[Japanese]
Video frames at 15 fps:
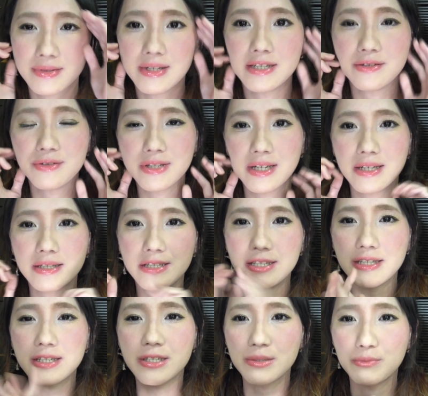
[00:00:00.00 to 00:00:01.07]
なので
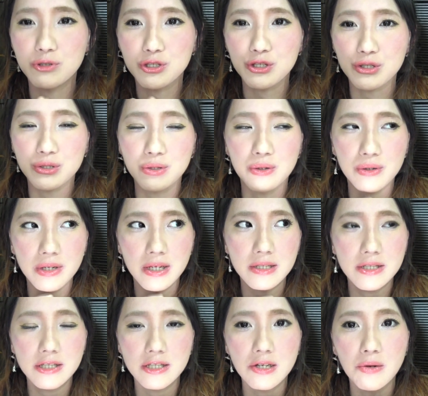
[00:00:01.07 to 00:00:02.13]
チークもちょっと
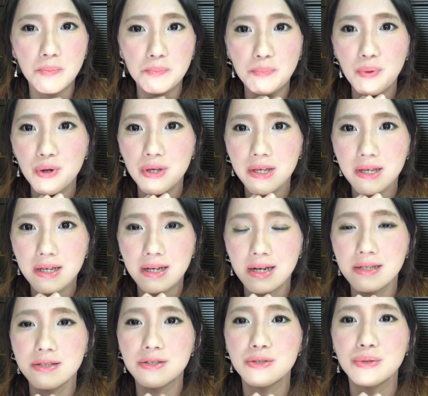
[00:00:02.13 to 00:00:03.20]
オレンジ色っぽい
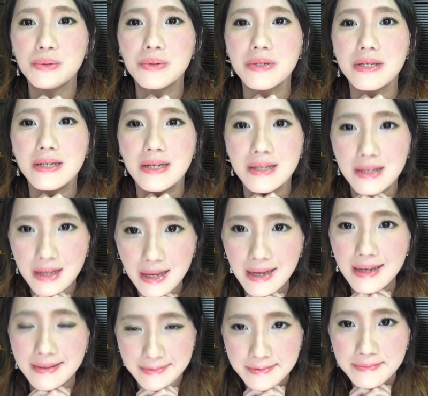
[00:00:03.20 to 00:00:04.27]
感じのを入れ
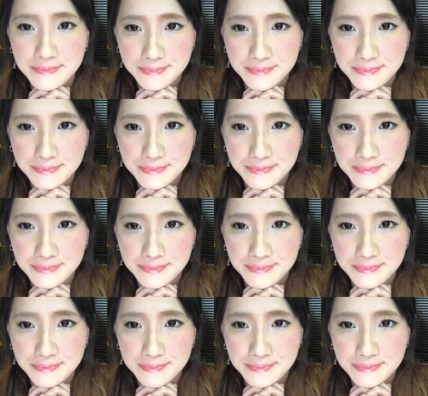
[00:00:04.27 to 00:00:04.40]
て、